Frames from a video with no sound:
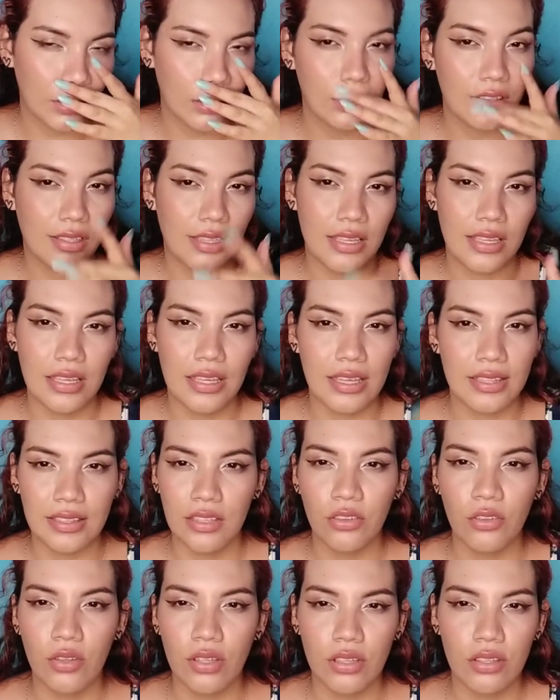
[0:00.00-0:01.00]
Si
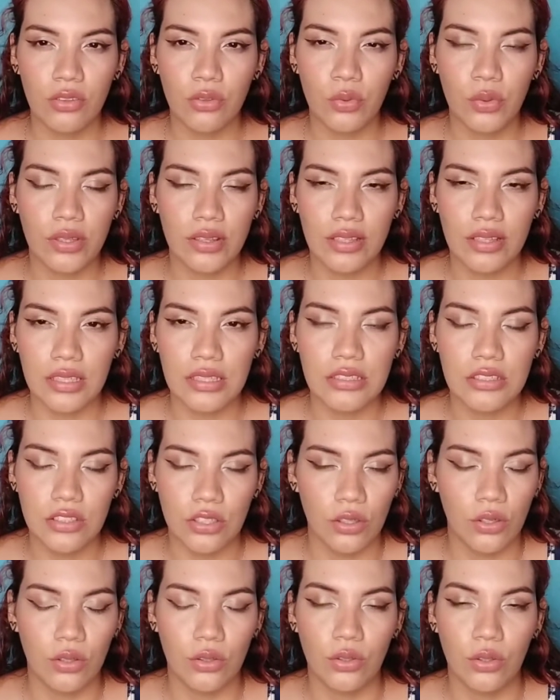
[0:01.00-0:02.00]
esa no es tu
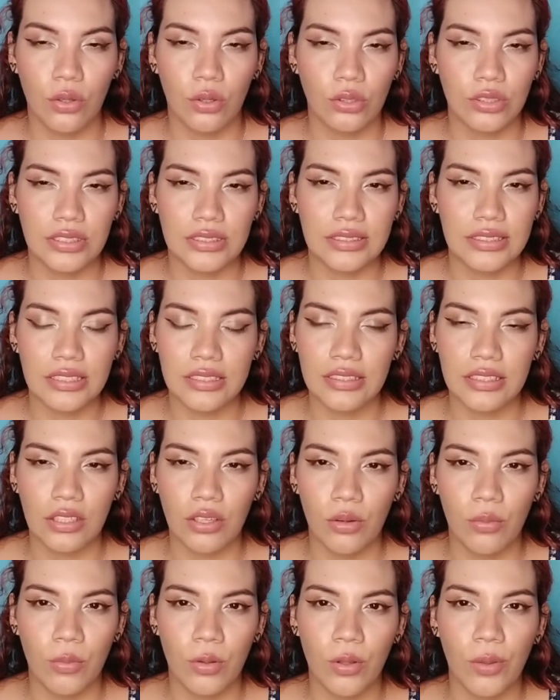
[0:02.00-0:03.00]
intención o sentiste
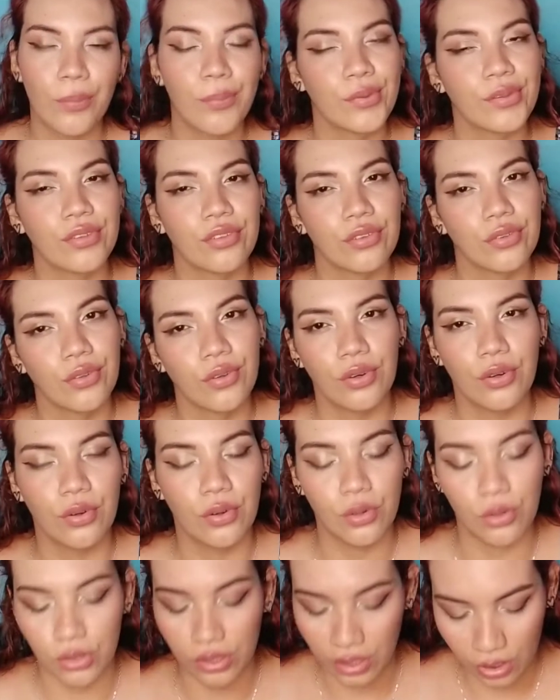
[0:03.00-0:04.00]
cómodo, pues
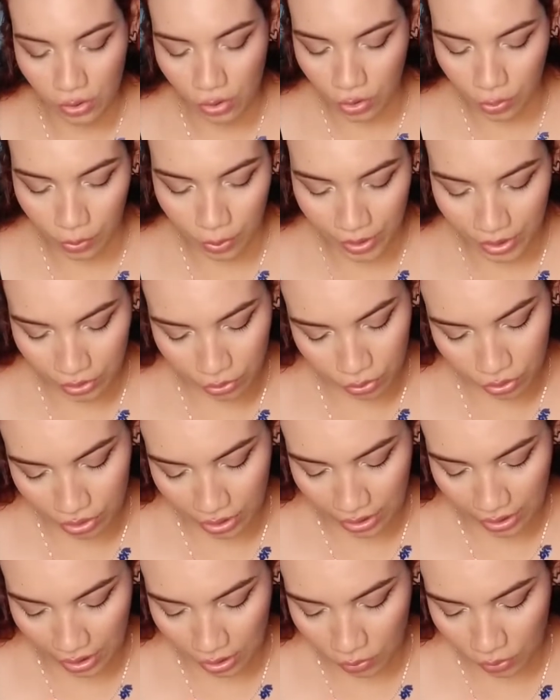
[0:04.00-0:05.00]
no te recomiendo
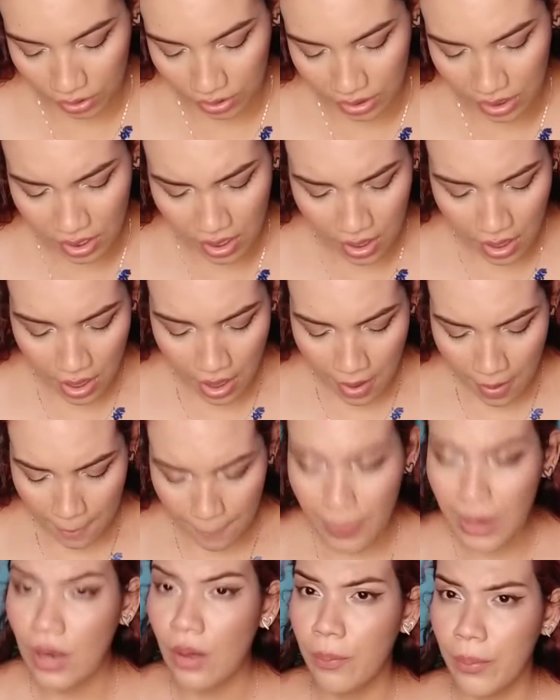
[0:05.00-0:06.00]
usar algo así.
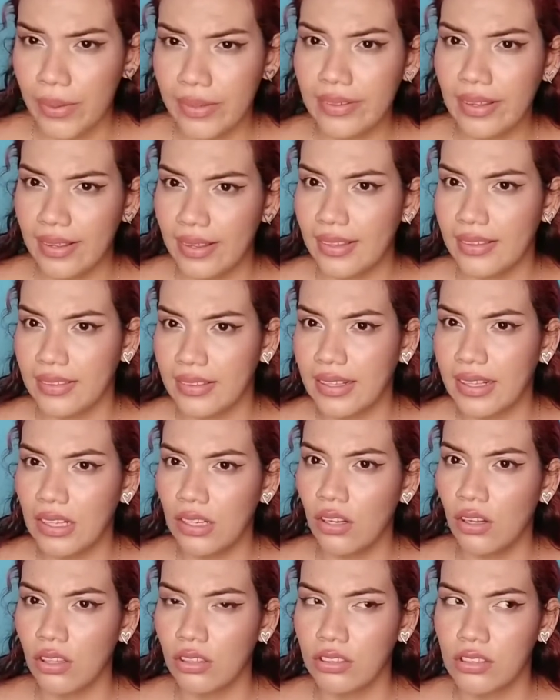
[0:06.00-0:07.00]
Pero pues hay
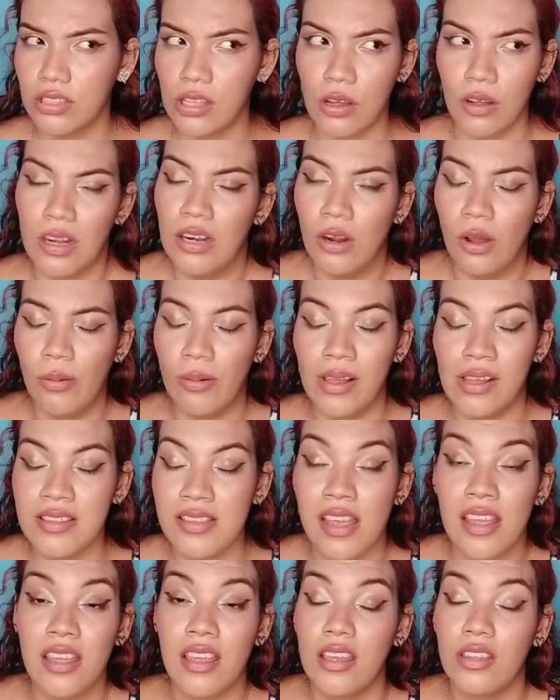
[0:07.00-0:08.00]
estilos, lo veas
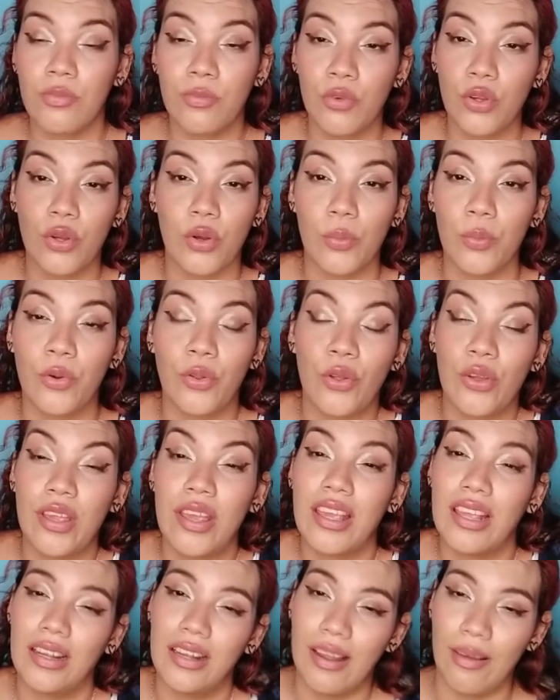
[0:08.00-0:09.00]
es muy cómodo y
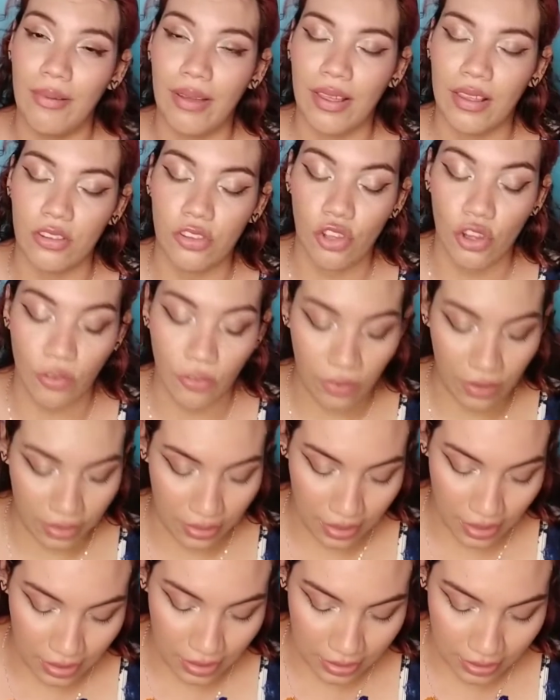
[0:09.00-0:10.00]
la verdad soy fan
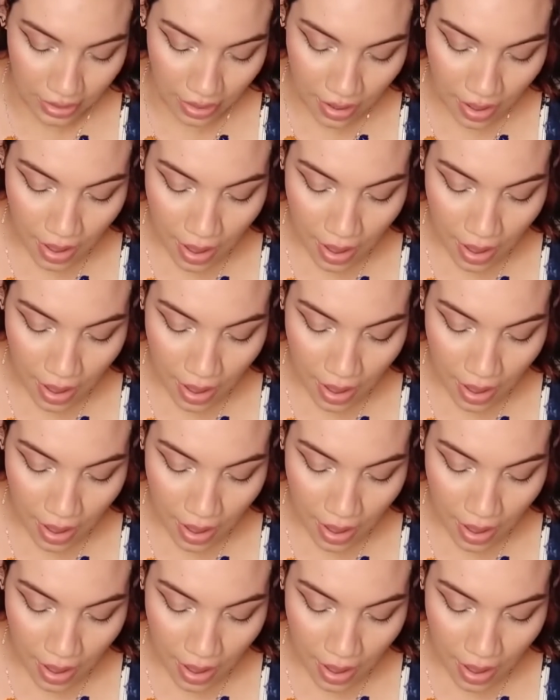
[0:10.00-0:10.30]
de ese.